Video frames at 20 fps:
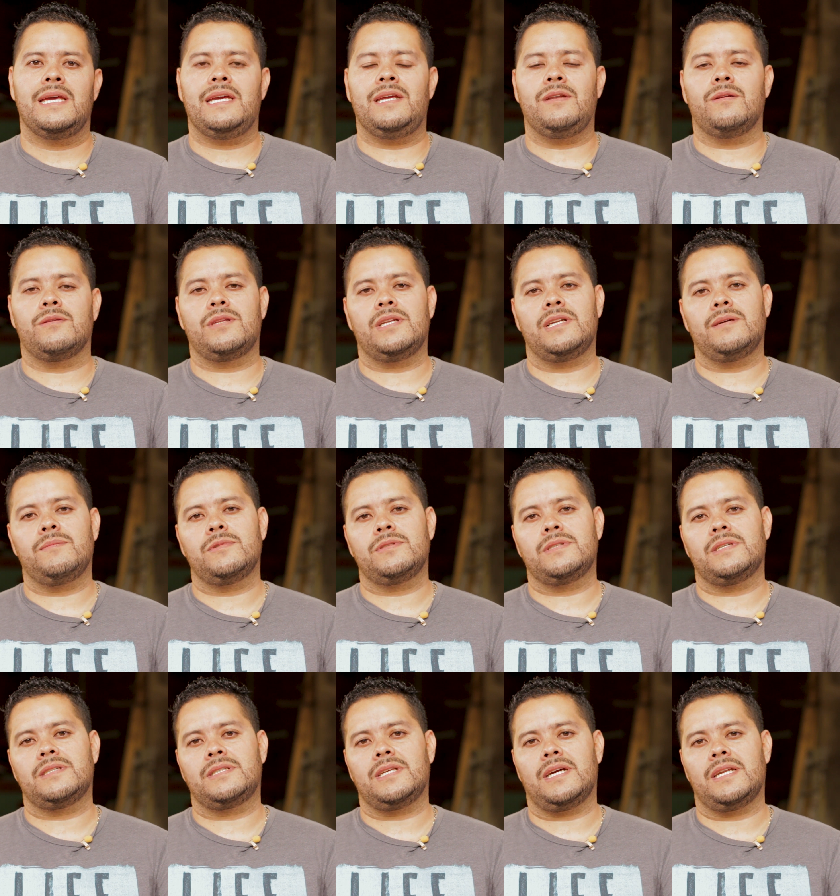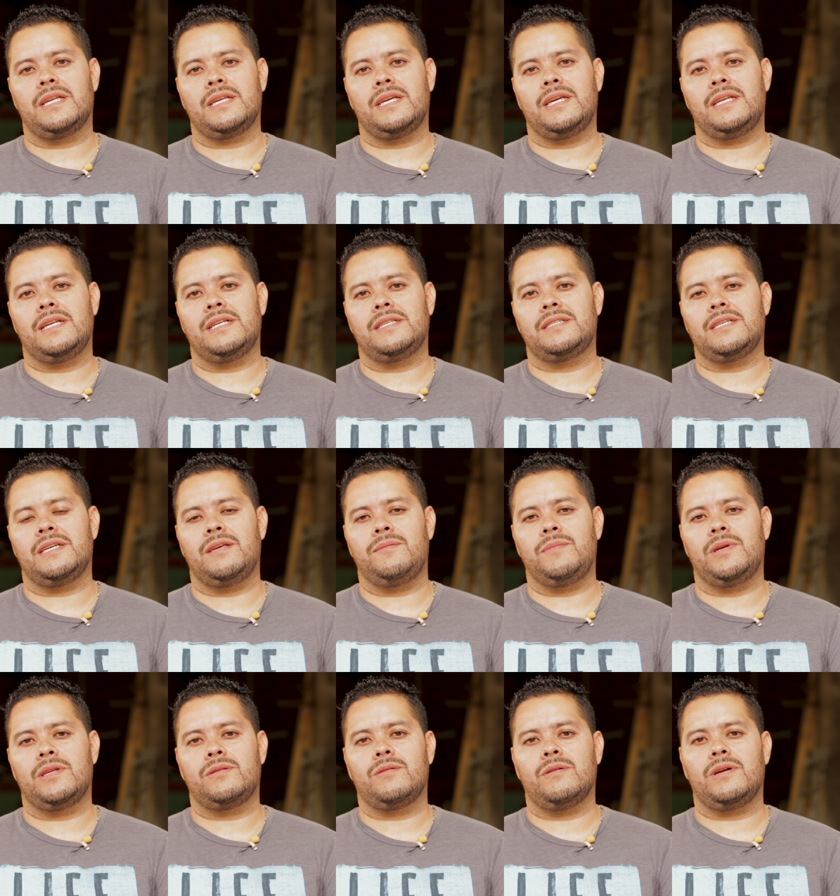y no tenemos que estar en el
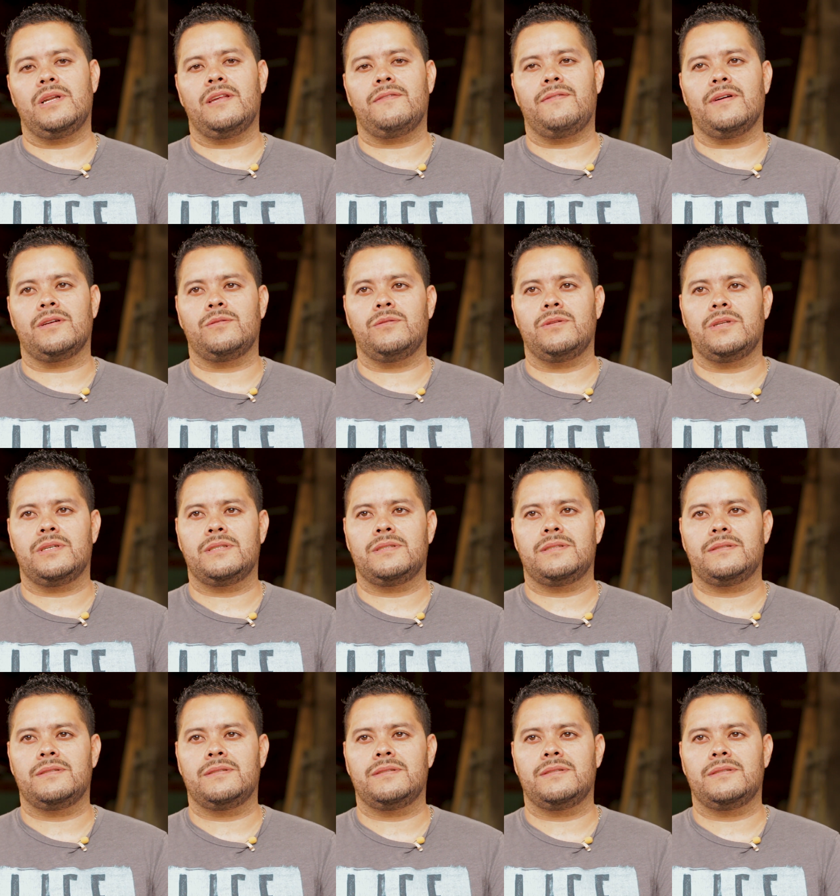seguimiento de las facturas.